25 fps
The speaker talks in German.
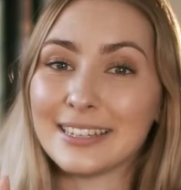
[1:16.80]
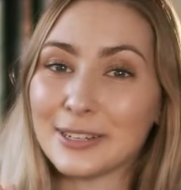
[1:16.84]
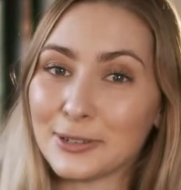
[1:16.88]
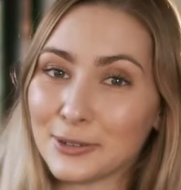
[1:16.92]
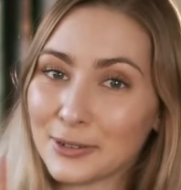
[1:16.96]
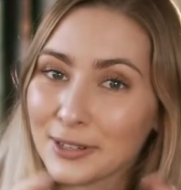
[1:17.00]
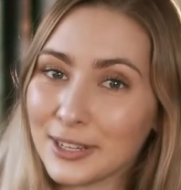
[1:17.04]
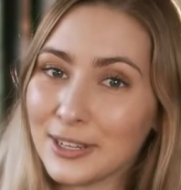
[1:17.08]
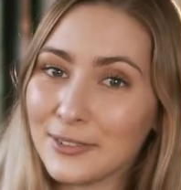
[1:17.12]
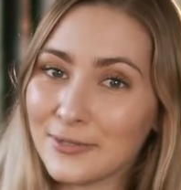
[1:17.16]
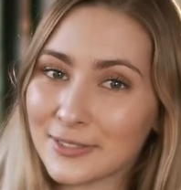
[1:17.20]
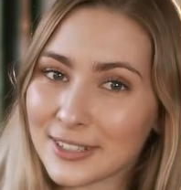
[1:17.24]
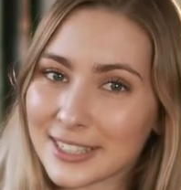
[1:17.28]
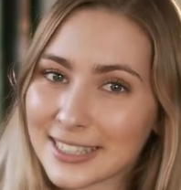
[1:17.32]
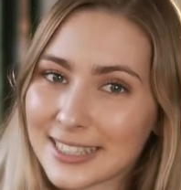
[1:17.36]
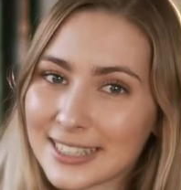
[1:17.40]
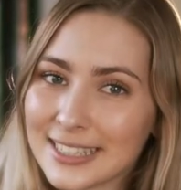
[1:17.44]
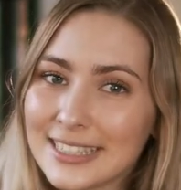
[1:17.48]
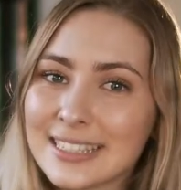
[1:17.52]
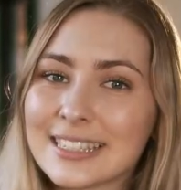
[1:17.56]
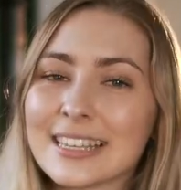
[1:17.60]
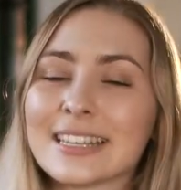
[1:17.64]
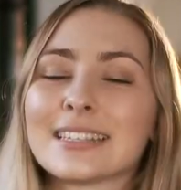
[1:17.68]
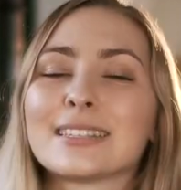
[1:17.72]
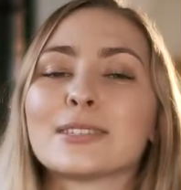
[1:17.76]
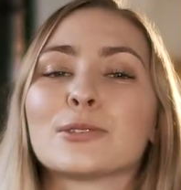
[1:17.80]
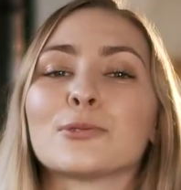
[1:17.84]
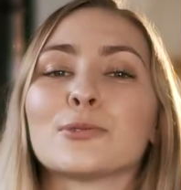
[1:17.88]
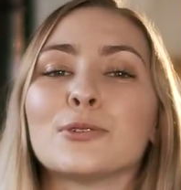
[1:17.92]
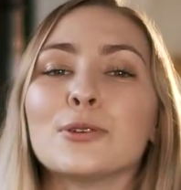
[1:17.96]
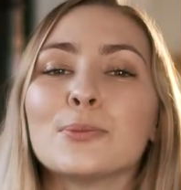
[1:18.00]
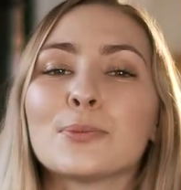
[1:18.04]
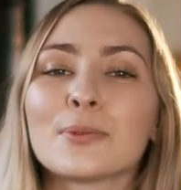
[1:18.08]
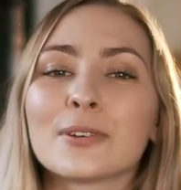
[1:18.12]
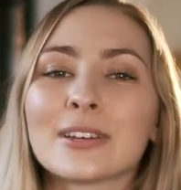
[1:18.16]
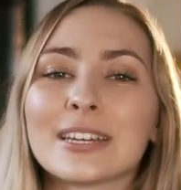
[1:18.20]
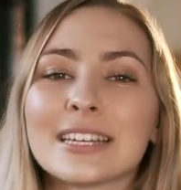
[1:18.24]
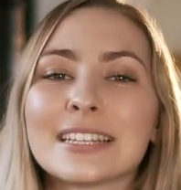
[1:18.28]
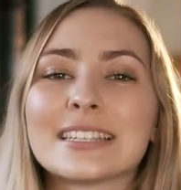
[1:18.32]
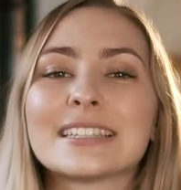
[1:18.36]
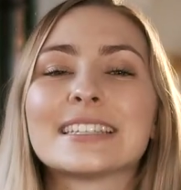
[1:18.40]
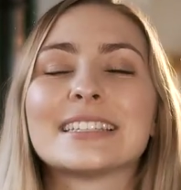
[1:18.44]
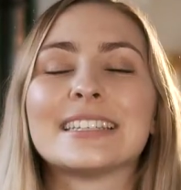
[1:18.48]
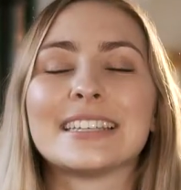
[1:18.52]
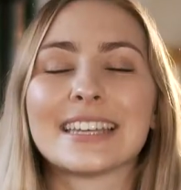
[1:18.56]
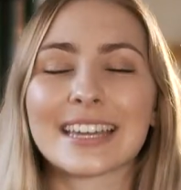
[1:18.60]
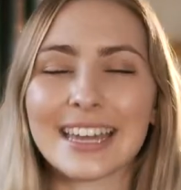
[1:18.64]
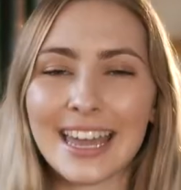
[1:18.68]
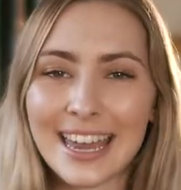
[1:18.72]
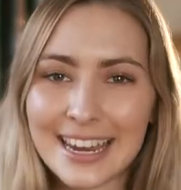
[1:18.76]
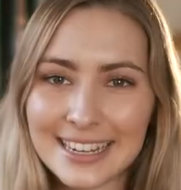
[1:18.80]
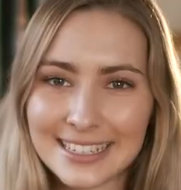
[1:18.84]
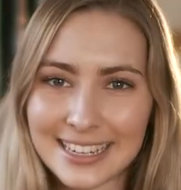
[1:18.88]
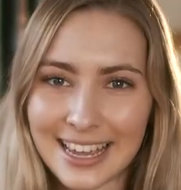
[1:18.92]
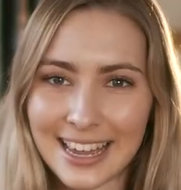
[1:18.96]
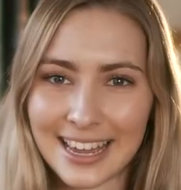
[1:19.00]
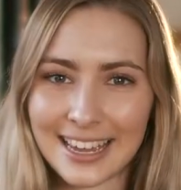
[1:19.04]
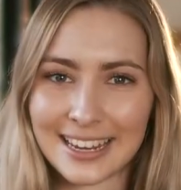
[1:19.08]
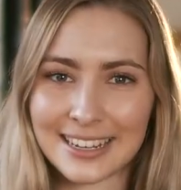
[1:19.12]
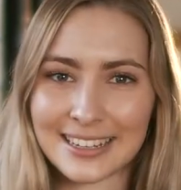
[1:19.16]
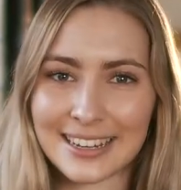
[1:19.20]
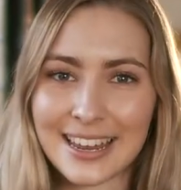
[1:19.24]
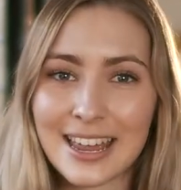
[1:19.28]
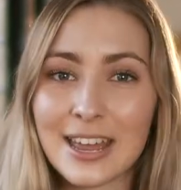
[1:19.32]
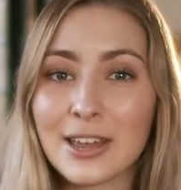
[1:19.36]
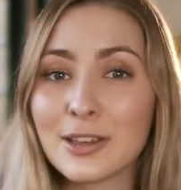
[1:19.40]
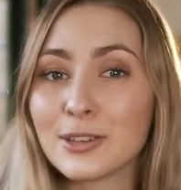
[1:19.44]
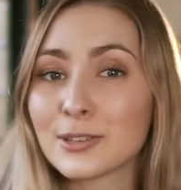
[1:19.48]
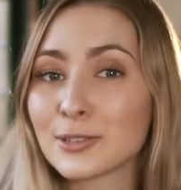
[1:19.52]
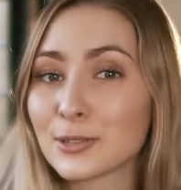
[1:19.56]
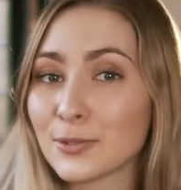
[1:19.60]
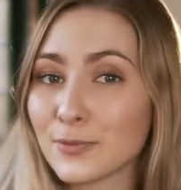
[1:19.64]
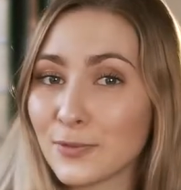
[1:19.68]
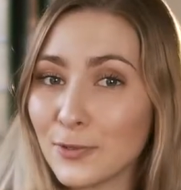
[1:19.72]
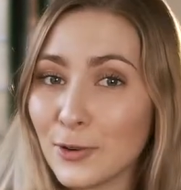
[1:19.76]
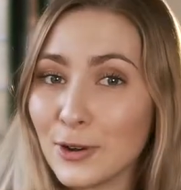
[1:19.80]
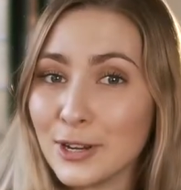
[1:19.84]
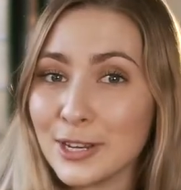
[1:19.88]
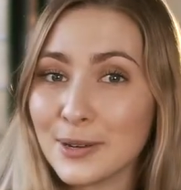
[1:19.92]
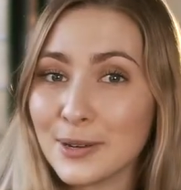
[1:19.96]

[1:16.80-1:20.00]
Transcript: Theoriewissen setzt du übrigens direkt ein, sowohl